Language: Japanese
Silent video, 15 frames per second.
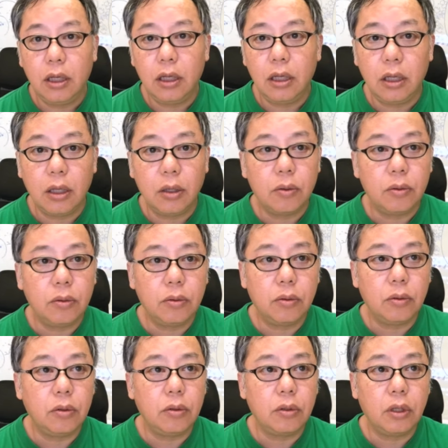
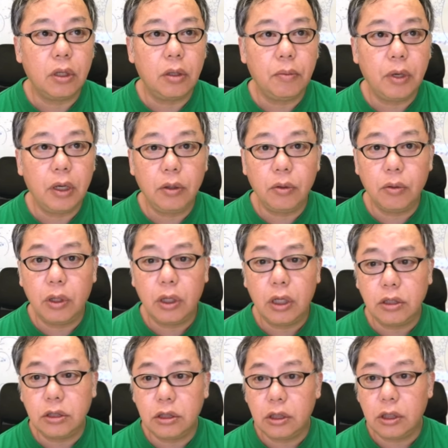この、
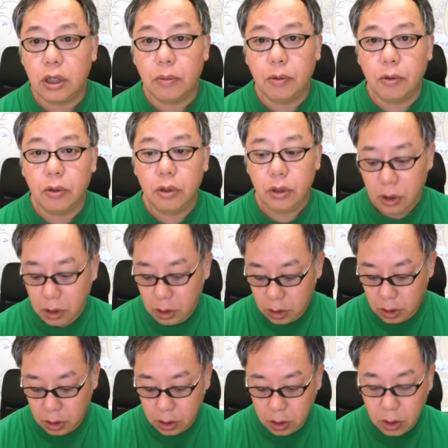マインドエナジーラボ、
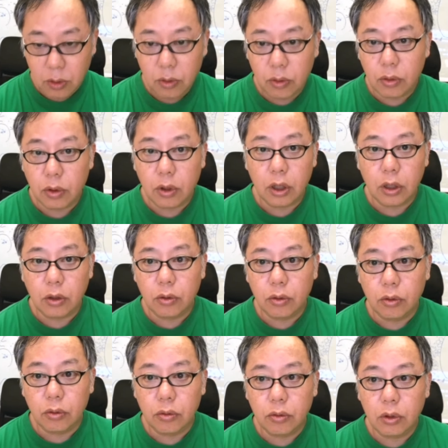今回
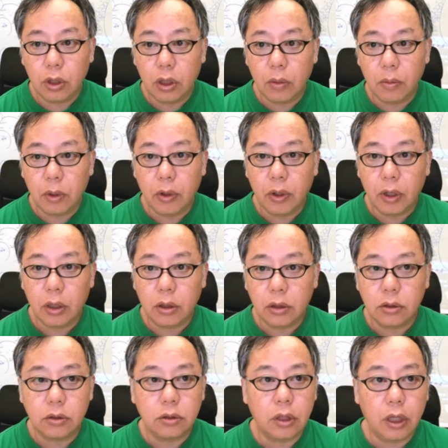のテーマは
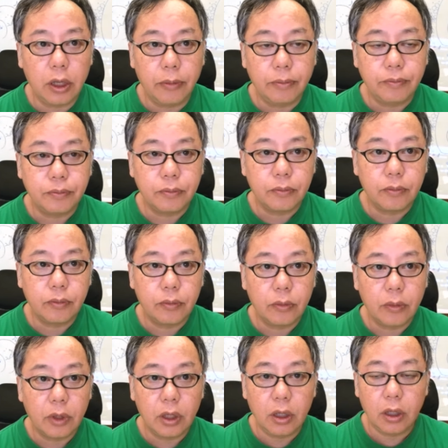ですね、
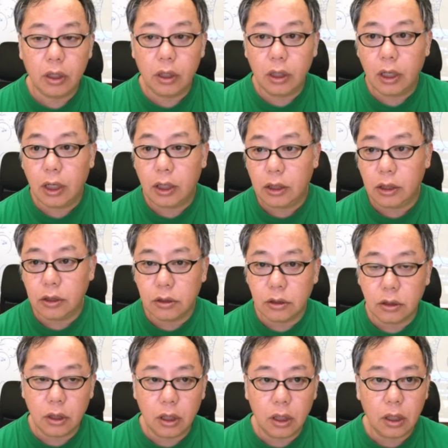怒りに
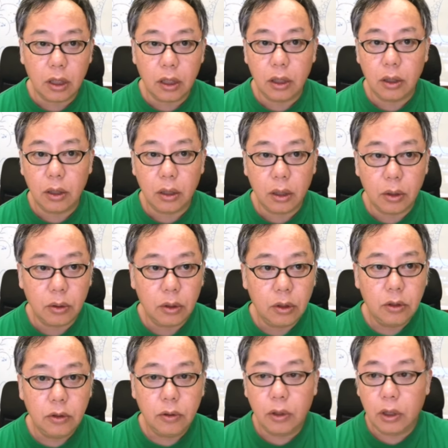ついて、
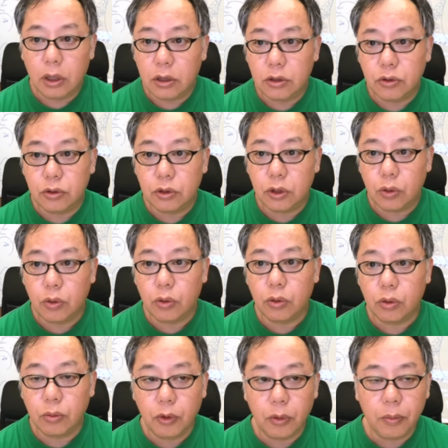お話をしていこ
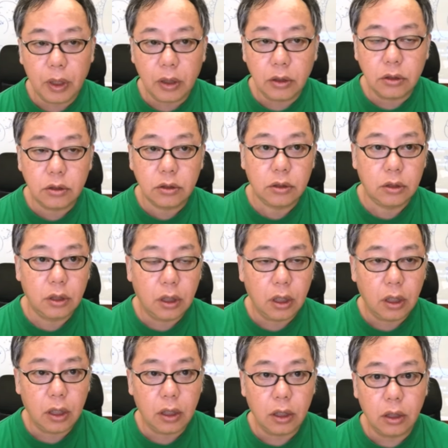うと思います。
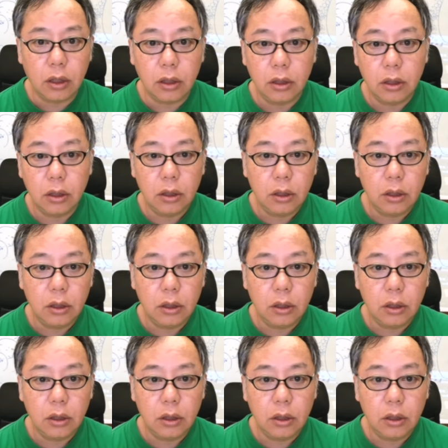はい。